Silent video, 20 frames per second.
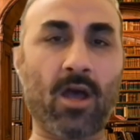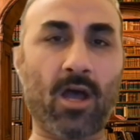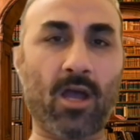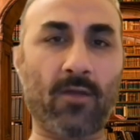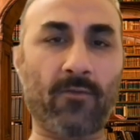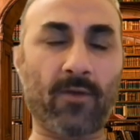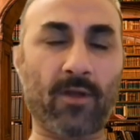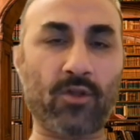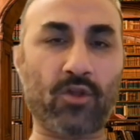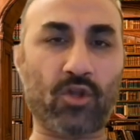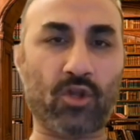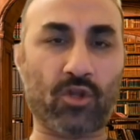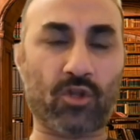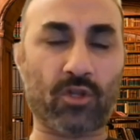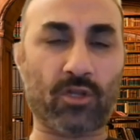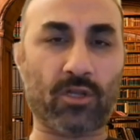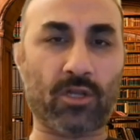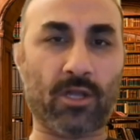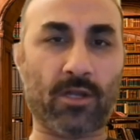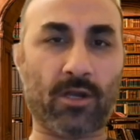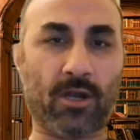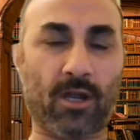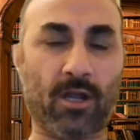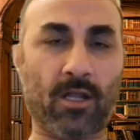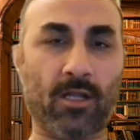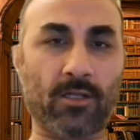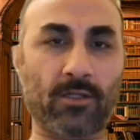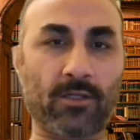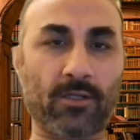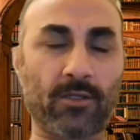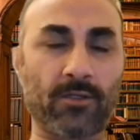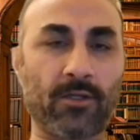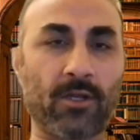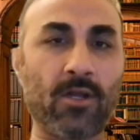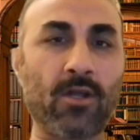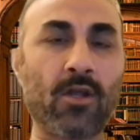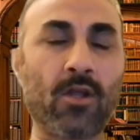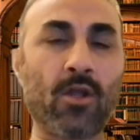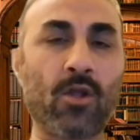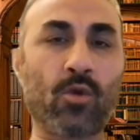hayvan çeşitleri
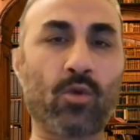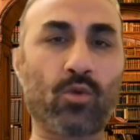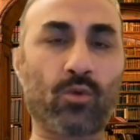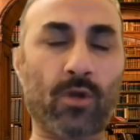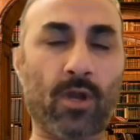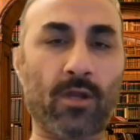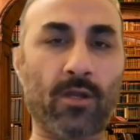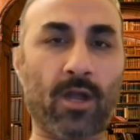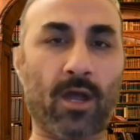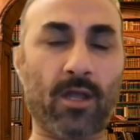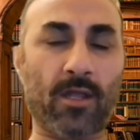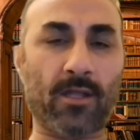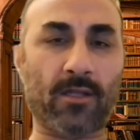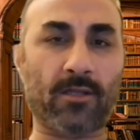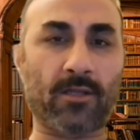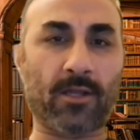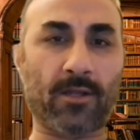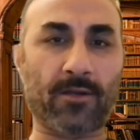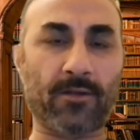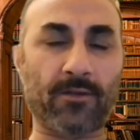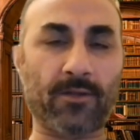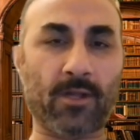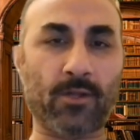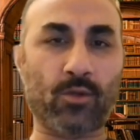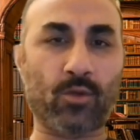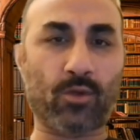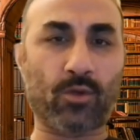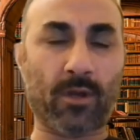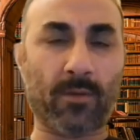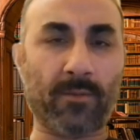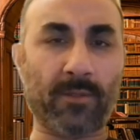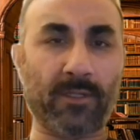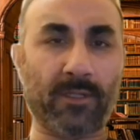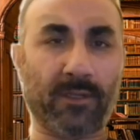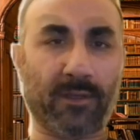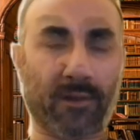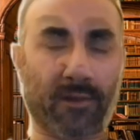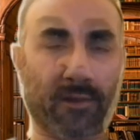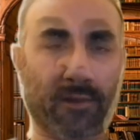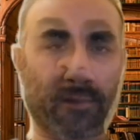aldığını Kur'an ayetlerinden
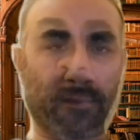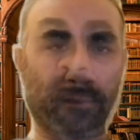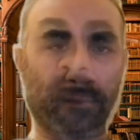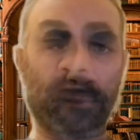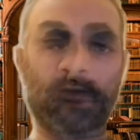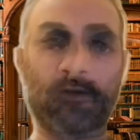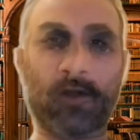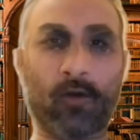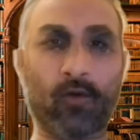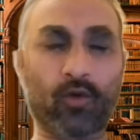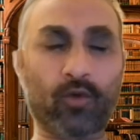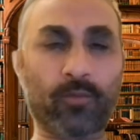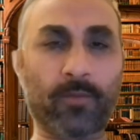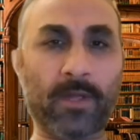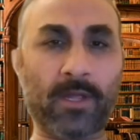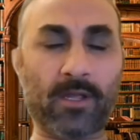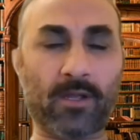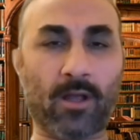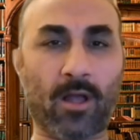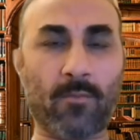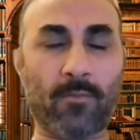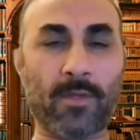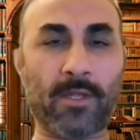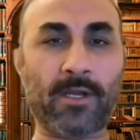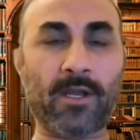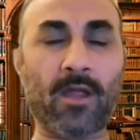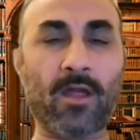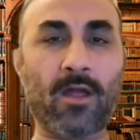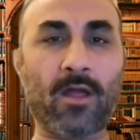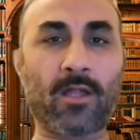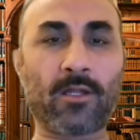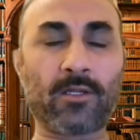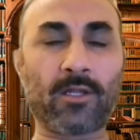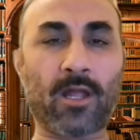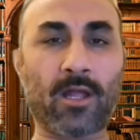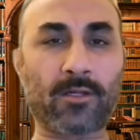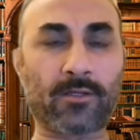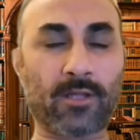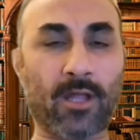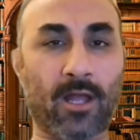görebiliriz. Davut peygambere
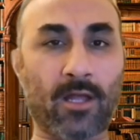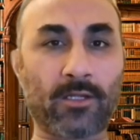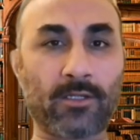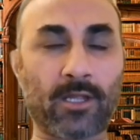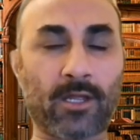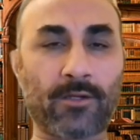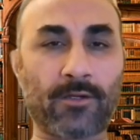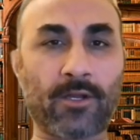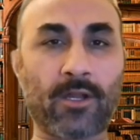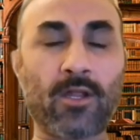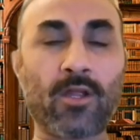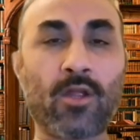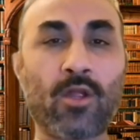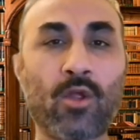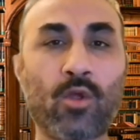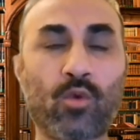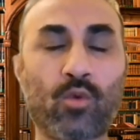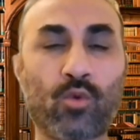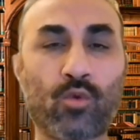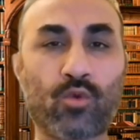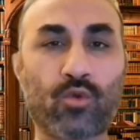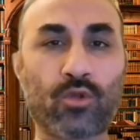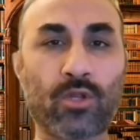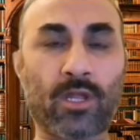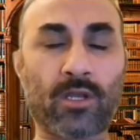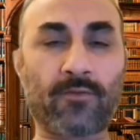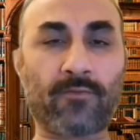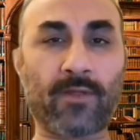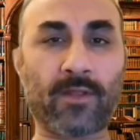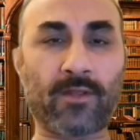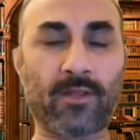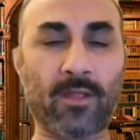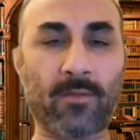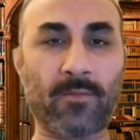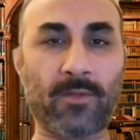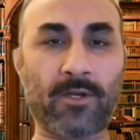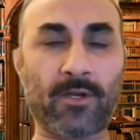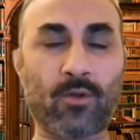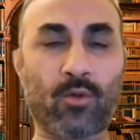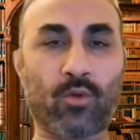Allah dağları, kuşları ve
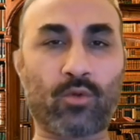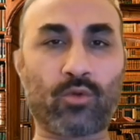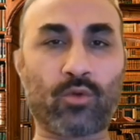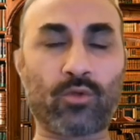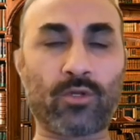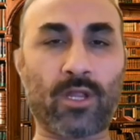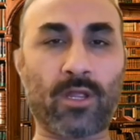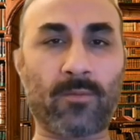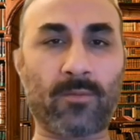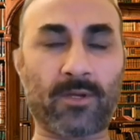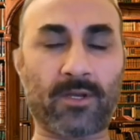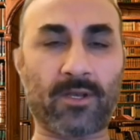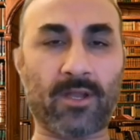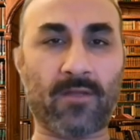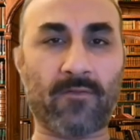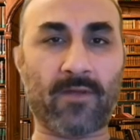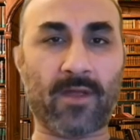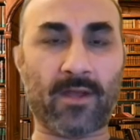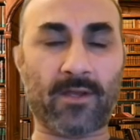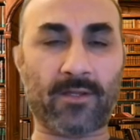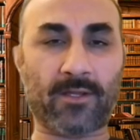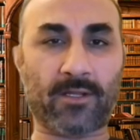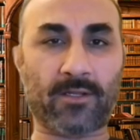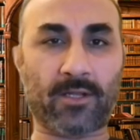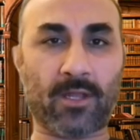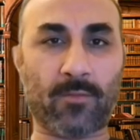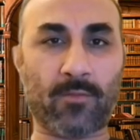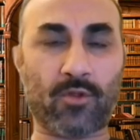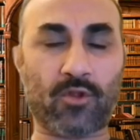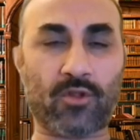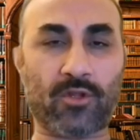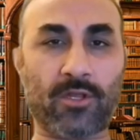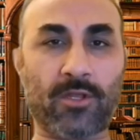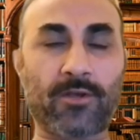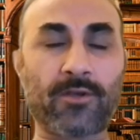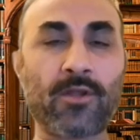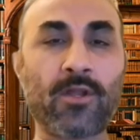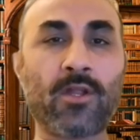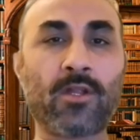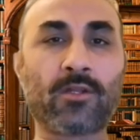demiri onun emrine verdik
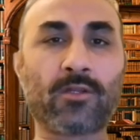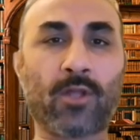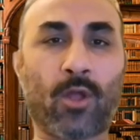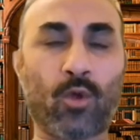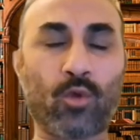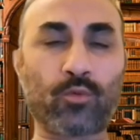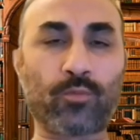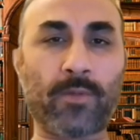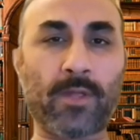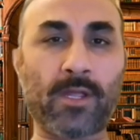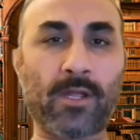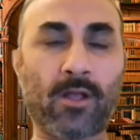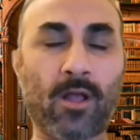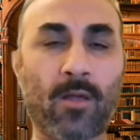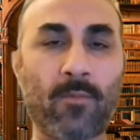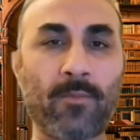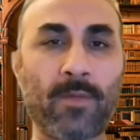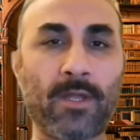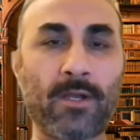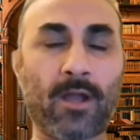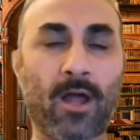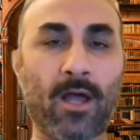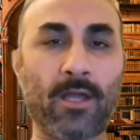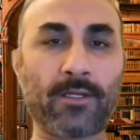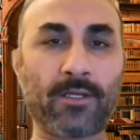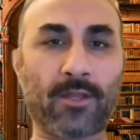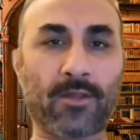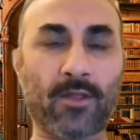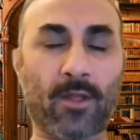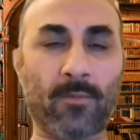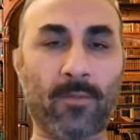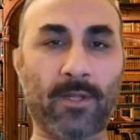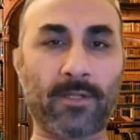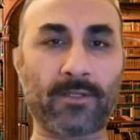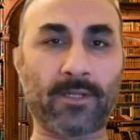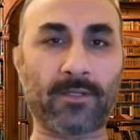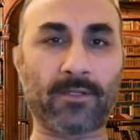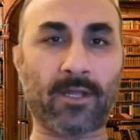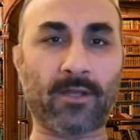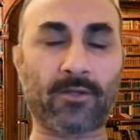demiştir Davut peygamber aynı
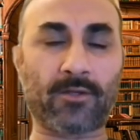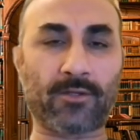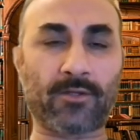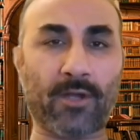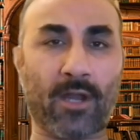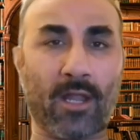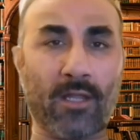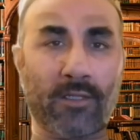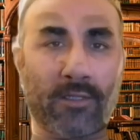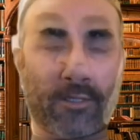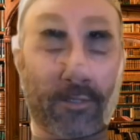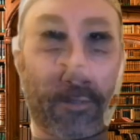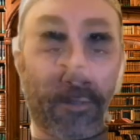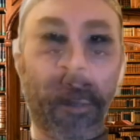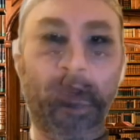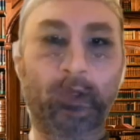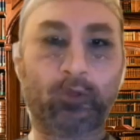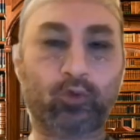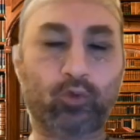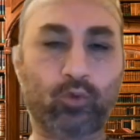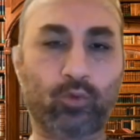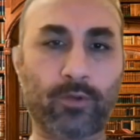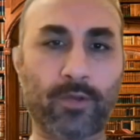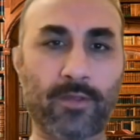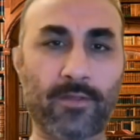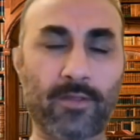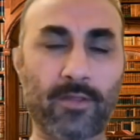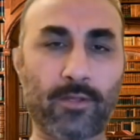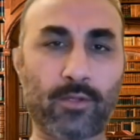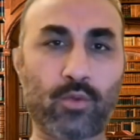zamanda da kraldır. Bakara suresi